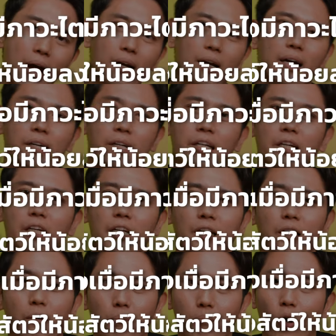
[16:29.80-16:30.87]
งที่
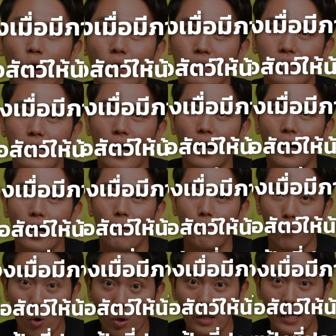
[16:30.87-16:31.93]
ปลอดจากโป
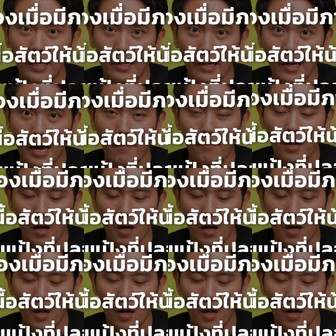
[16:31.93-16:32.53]
รตีนนะครับ